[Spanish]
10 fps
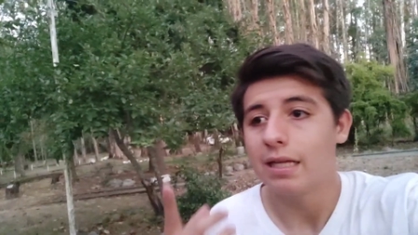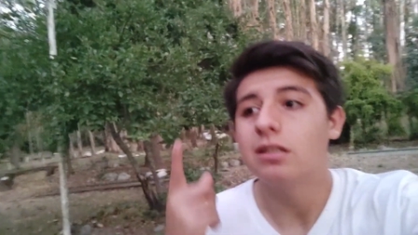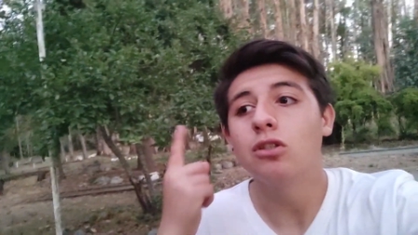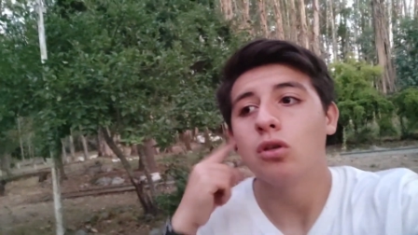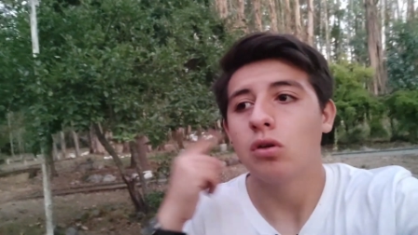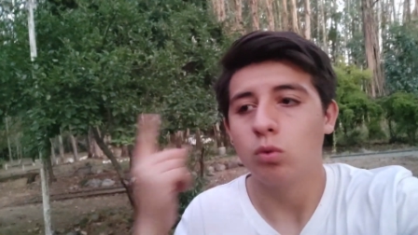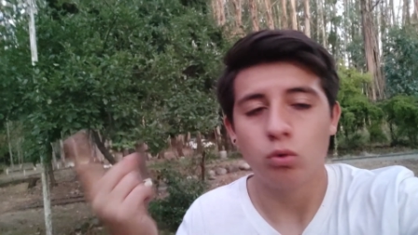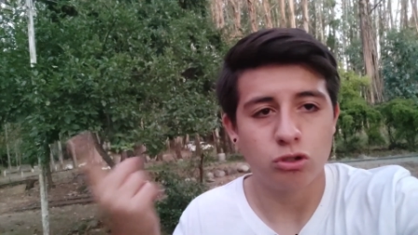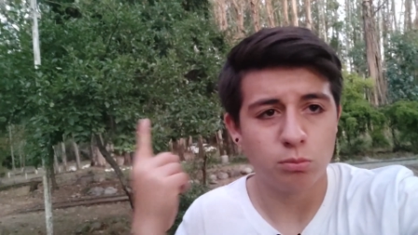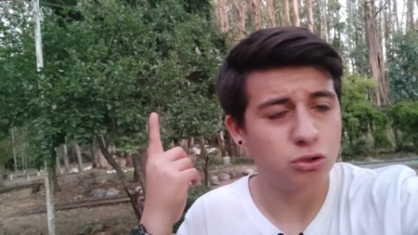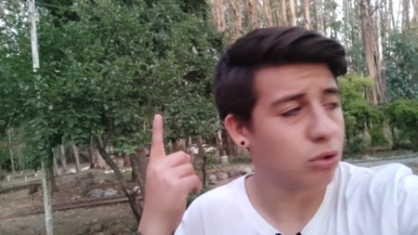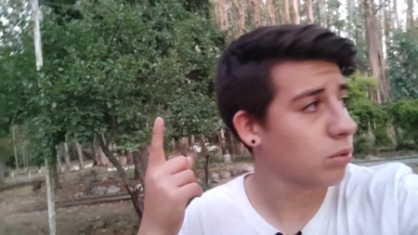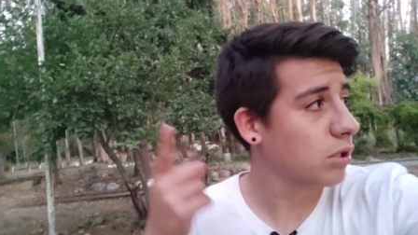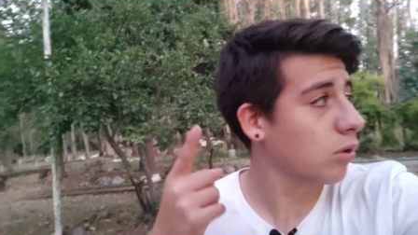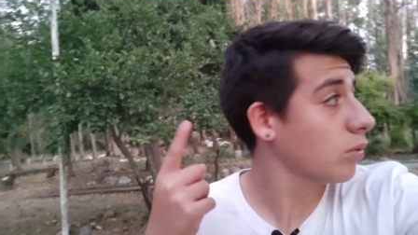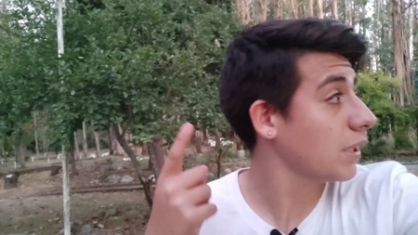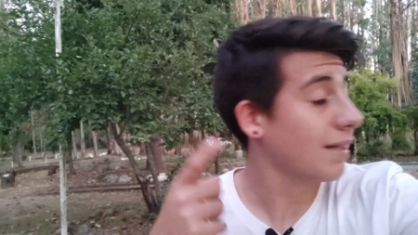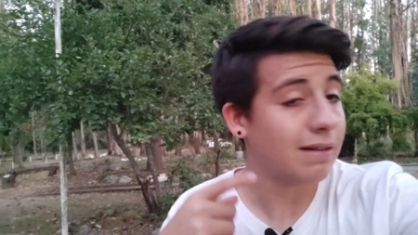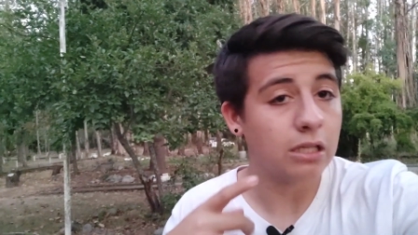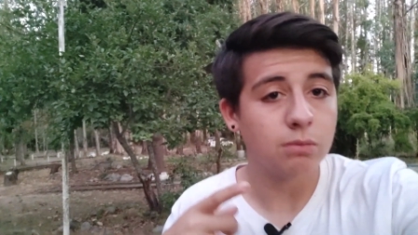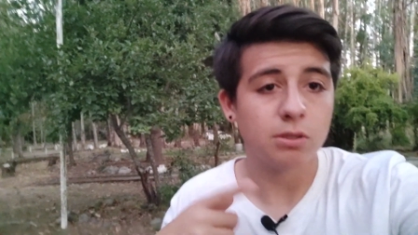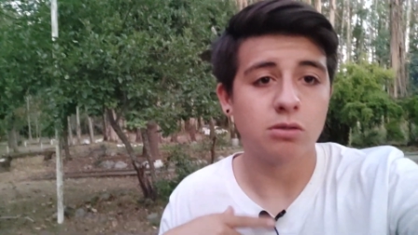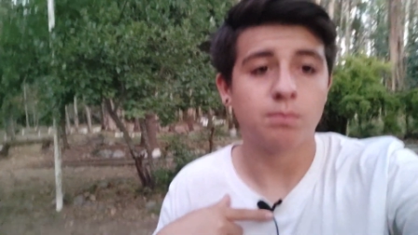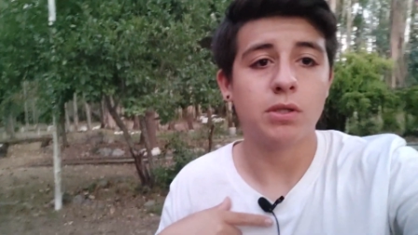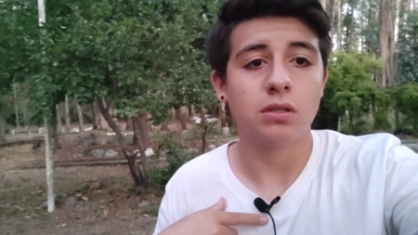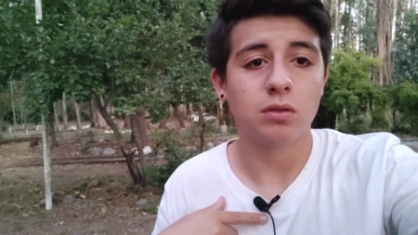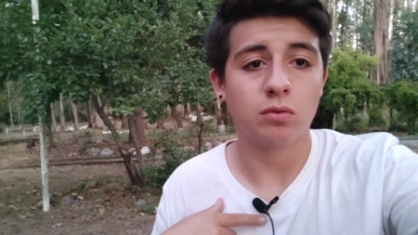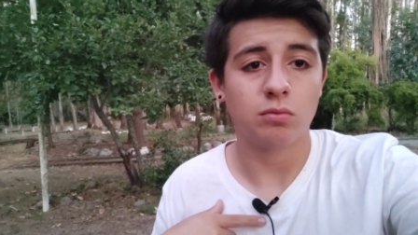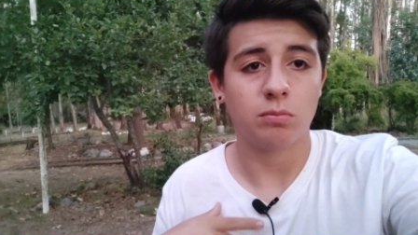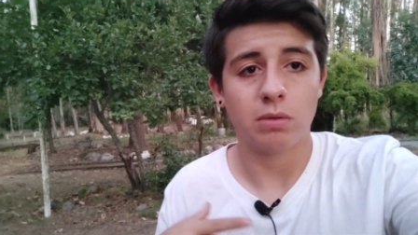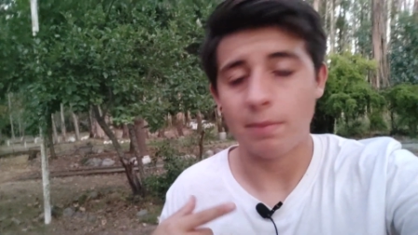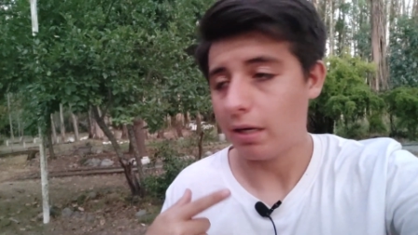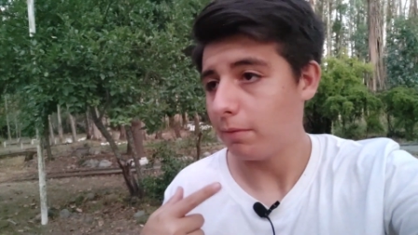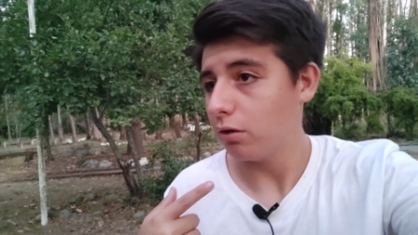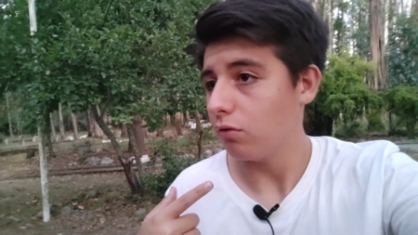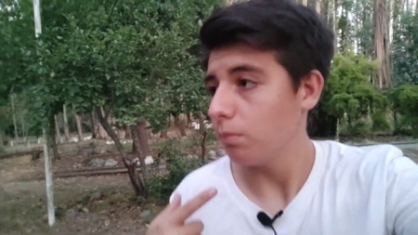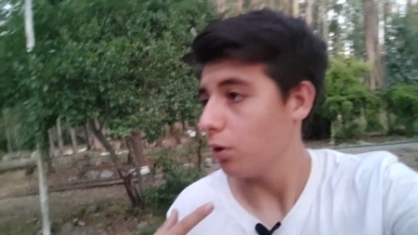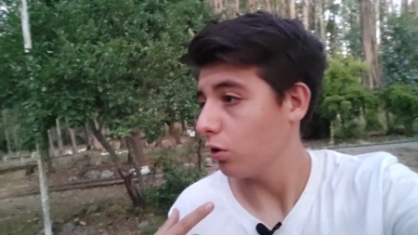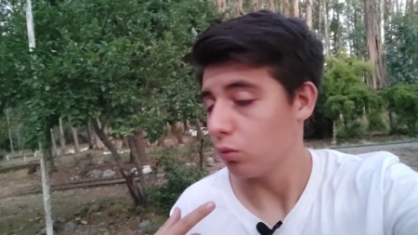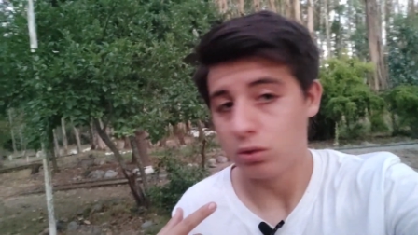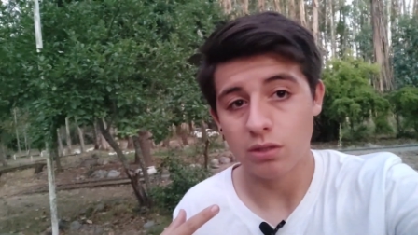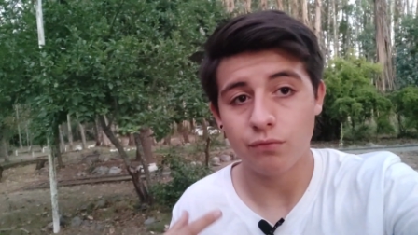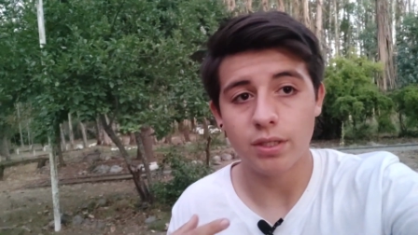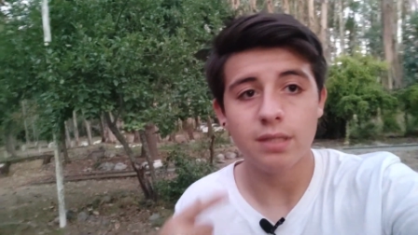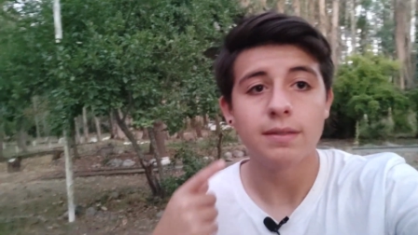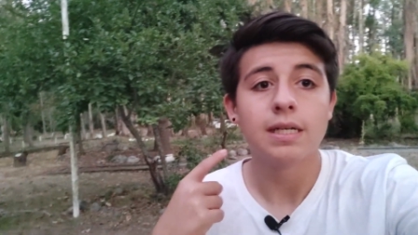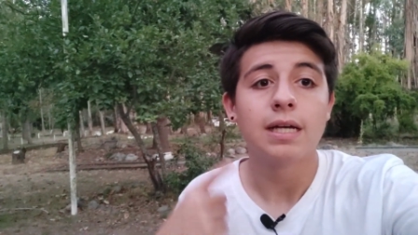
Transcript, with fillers: De hecho, yo escucho mucho ruido, gente hablando, pero espero le pegué el micrófono, espero que no escuche tan fuerte.